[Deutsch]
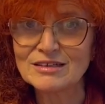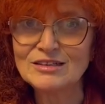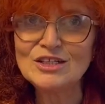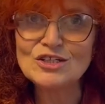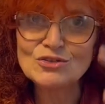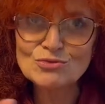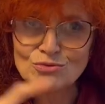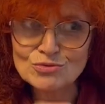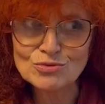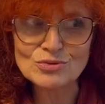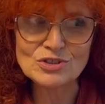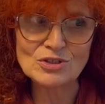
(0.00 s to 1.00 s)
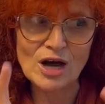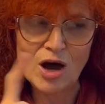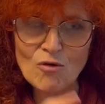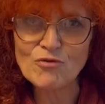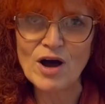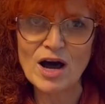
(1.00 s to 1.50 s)
Nicht nur durch die
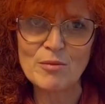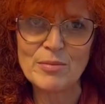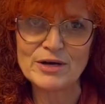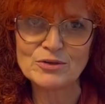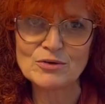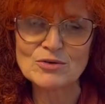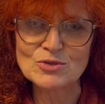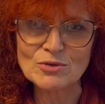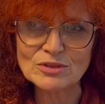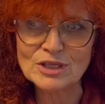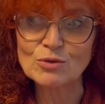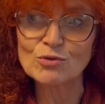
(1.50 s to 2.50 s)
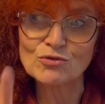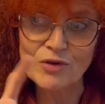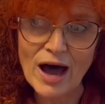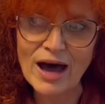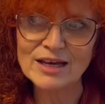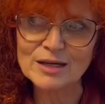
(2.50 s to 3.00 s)
Aufarbeitung, sondern und vor
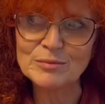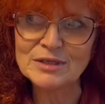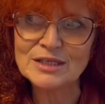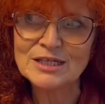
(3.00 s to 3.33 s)
allem